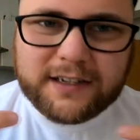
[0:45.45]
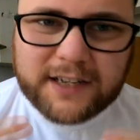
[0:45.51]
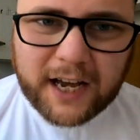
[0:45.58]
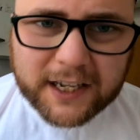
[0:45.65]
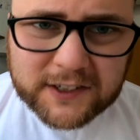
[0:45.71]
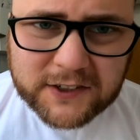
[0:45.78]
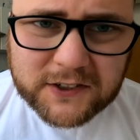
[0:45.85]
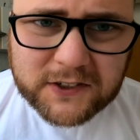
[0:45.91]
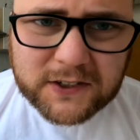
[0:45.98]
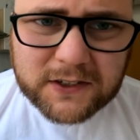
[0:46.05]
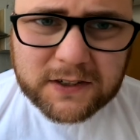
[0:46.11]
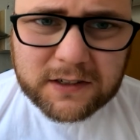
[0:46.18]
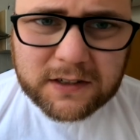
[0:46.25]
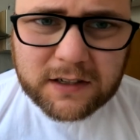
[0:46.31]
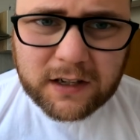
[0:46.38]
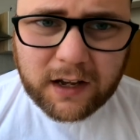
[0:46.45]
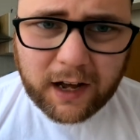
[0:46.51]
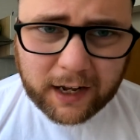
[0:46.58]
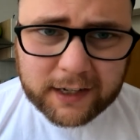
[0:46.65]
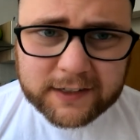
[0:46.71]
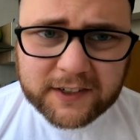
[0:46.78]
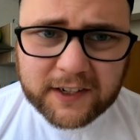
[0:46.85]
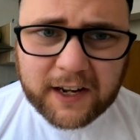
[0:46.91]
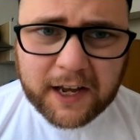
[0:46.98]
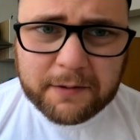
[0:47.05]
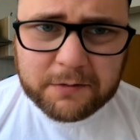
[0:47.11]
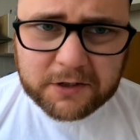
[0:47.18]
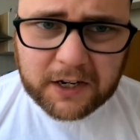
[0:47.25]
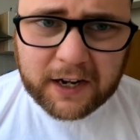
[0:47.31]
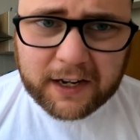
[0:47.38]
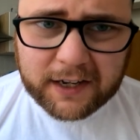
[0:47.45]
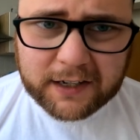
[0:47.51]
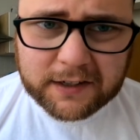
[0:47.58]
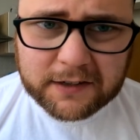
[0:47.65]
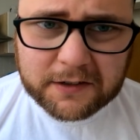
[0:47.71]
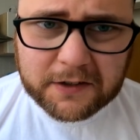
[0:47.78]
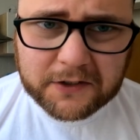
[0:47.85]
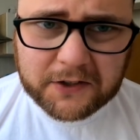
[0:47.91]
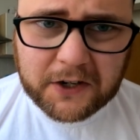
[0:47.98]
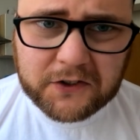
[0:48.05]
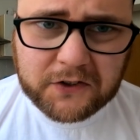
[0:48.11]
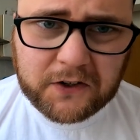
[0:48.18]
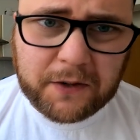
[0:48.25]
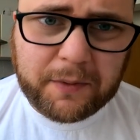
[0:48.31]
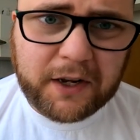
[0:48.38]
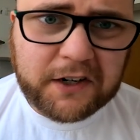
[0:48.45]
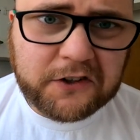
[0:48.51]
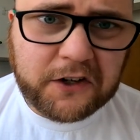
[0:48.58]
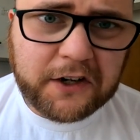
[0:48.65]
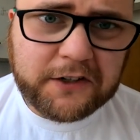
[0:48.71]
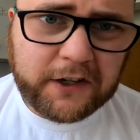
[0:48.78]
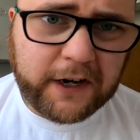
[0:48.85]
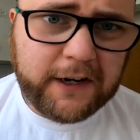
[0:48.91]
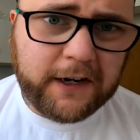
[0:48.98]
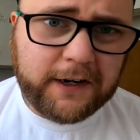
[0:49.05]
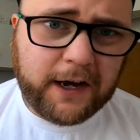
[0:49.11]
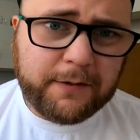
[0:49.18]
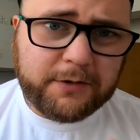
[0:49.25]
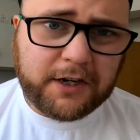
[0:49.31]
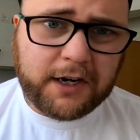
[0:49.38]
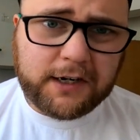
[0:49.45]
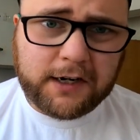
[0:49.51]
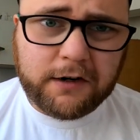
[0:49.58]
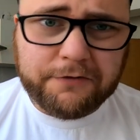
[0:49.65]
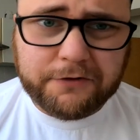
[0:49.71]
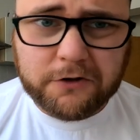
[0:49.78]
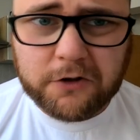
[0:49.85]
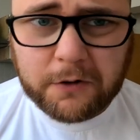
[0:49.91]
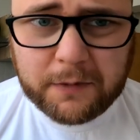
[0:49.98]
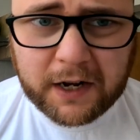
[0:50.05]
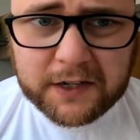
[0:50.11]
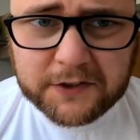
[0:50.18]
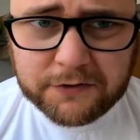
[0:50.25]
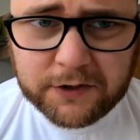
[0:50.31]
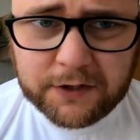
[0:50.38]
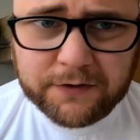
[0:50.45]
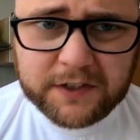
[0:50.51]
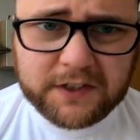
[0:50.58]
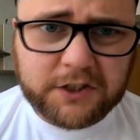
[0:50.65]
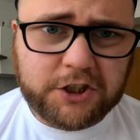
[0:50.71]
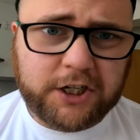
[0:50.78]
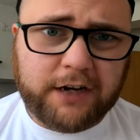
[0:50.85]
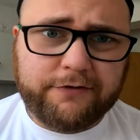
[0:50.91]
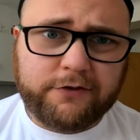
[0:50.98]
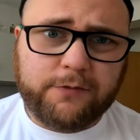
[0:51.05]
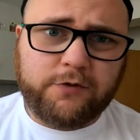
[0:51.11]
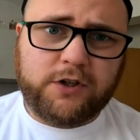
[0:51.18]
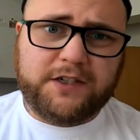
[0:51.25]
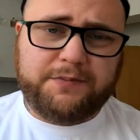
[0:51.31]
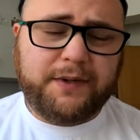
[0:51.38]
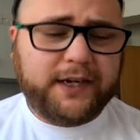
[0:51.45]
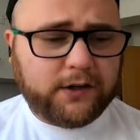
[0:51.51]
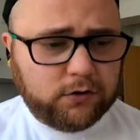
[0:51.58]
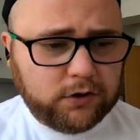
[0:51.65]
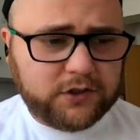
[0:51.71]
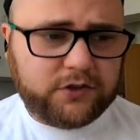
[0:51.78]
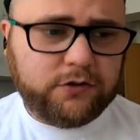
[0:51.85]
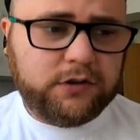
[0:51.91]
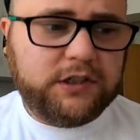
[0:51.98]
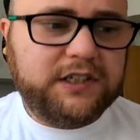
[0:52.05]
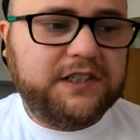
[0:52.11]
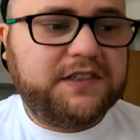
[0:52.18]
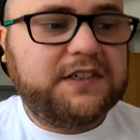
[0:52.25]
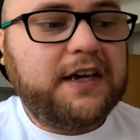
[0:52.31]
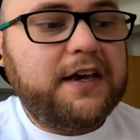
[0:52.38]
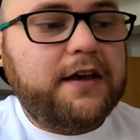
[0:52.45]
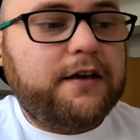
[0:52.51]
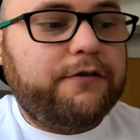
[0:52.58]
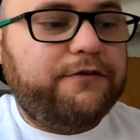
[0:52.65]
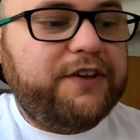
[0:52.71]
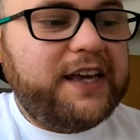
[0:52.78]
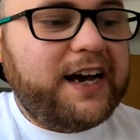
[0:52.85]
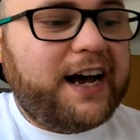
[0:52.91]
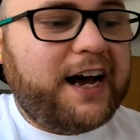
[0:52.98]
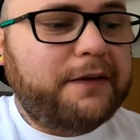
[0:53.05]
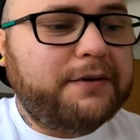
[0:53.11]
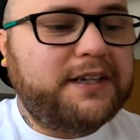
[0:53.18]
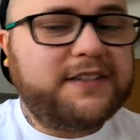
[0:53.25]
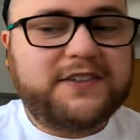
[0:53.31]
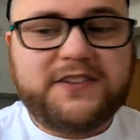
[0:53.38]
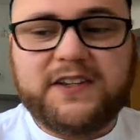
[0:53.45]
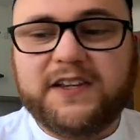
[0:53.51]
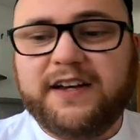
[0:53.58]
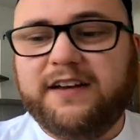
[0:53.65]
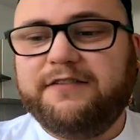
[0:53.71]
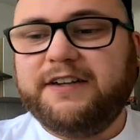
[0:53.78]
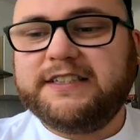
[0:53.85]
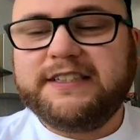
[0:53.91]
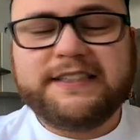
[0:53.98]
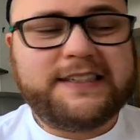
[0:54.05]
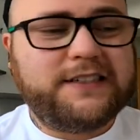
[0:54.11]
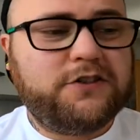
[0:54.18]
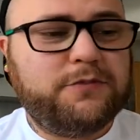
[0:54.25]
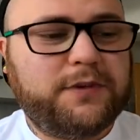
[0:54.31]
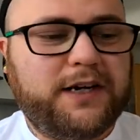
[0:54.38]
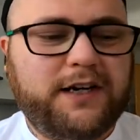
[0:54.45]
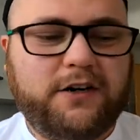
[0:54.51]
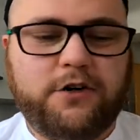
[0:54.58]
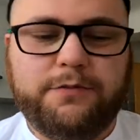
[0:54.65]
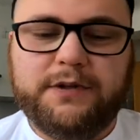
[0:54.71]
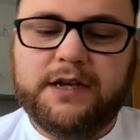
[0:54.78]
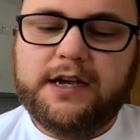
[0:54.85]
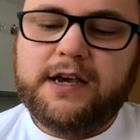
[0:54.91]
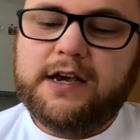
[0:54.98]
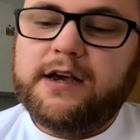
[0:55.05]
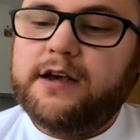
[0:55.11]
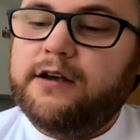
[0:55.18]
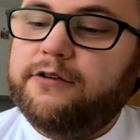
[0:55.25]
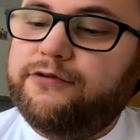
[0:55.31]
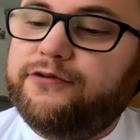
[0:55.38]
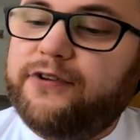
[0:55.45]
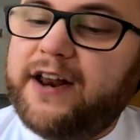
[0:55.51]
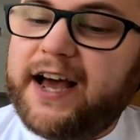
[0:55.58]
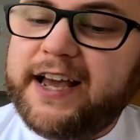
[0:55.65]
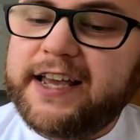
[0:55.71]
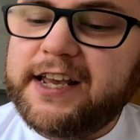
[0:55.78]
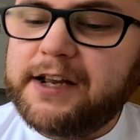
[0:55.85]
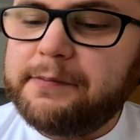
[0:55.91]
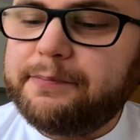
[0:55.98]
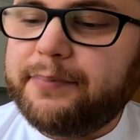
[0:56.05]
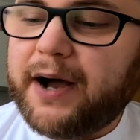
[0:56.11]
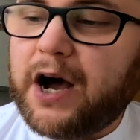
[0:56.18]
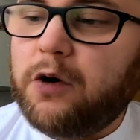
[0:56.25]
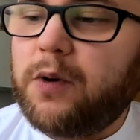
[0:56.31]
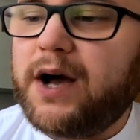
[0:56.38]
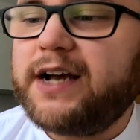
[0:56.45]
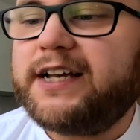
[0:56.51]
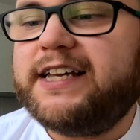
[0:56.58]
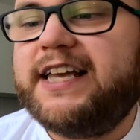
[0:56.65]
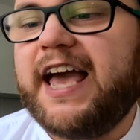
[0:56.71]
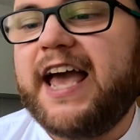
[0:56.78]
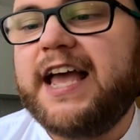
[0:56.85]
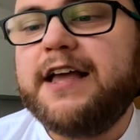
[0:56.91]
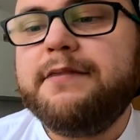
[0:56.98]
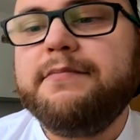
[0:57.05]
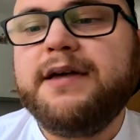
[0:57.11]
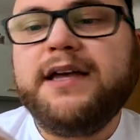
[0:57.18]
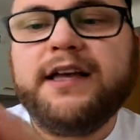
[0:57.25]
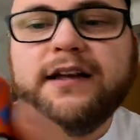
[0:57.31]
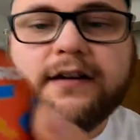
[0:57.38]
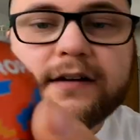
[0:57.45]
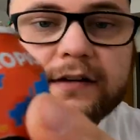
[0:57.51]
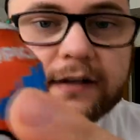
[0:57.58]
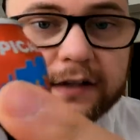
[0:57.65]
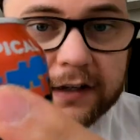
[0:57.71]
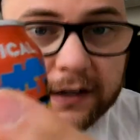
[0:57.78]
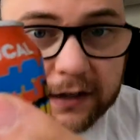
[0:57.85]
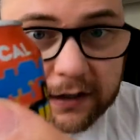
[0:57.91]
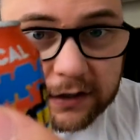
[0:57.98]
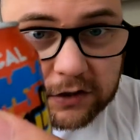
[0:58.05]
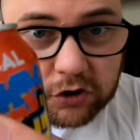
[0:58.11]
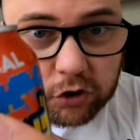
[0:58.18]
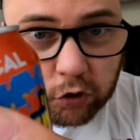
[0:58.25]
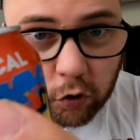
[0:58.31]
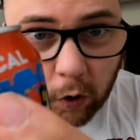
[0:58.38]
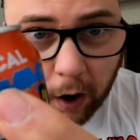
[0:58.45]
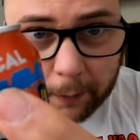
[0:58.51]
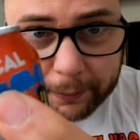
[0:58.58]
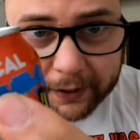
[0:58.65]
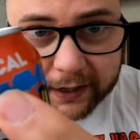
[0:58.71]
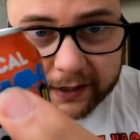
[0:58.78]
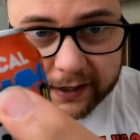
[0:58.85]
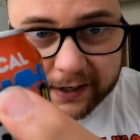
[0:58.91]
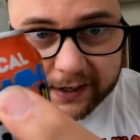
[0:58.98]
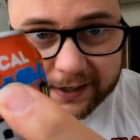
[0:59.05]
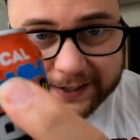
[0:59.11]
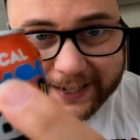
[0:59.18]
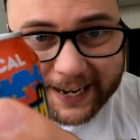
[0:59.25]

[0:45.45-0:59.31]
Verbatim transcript: Das alles an einem Tag. Das heißt, ich habe alle drei Teile an einem Tag aufgenommen, alles für die Wissenschaft, obwohl das mega ungesund ist. Wir haben jetzt hier, was ist das überhaupt? Flying Power Gaming Tropical.